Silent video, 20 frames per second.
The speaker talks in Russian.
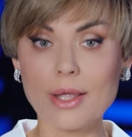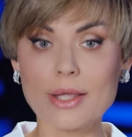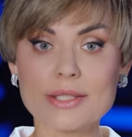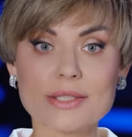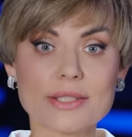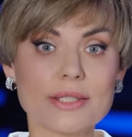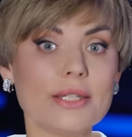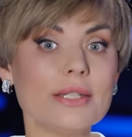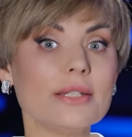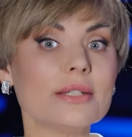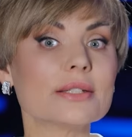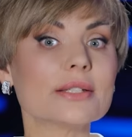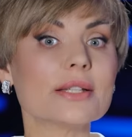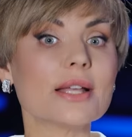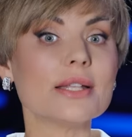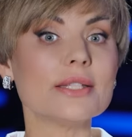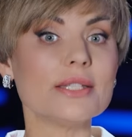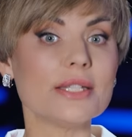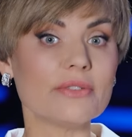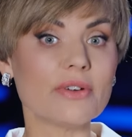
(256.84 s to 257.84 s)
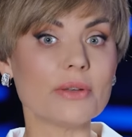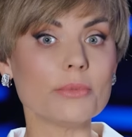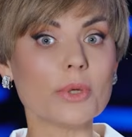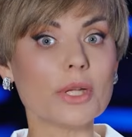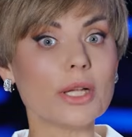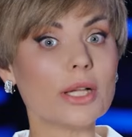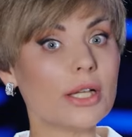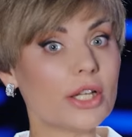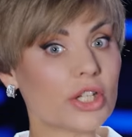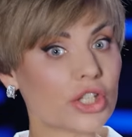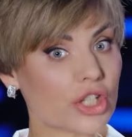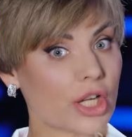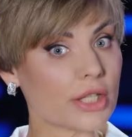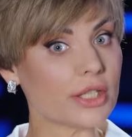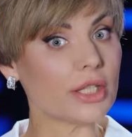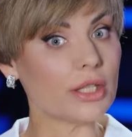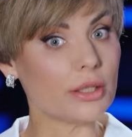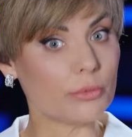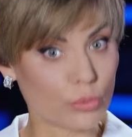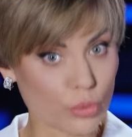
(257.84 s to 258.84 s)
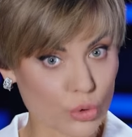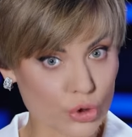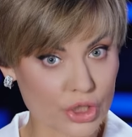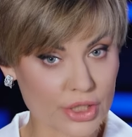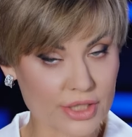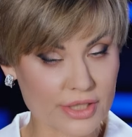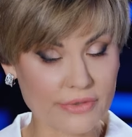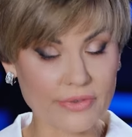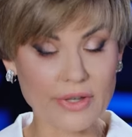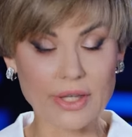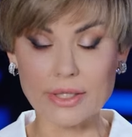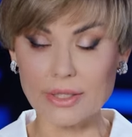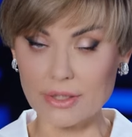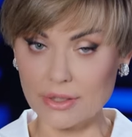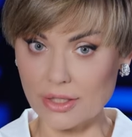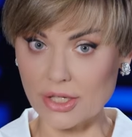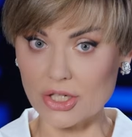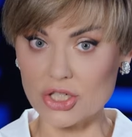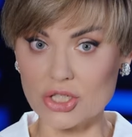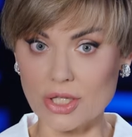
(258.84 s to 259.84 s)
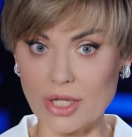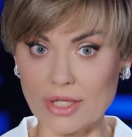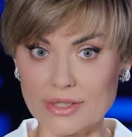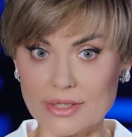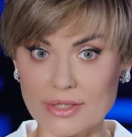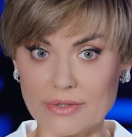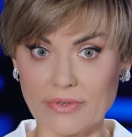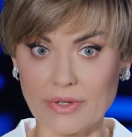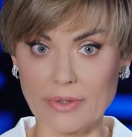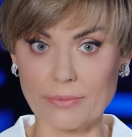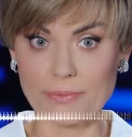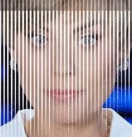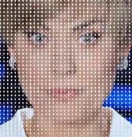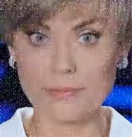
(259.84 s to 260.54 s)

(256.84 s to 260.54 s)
с инициативами лишать імущества и гражданства.